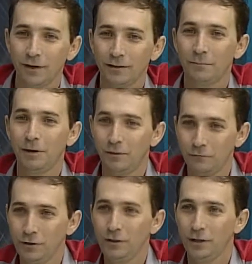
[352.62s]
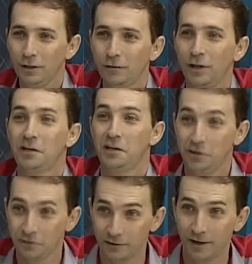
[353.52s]
eu já trabalhava o dia inteiro, né? já
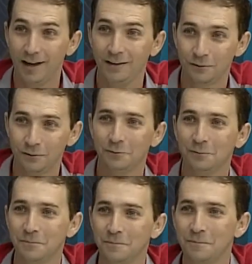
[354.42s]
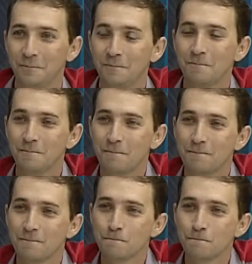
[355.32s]
registrado, tudo. Uhum. Por quanto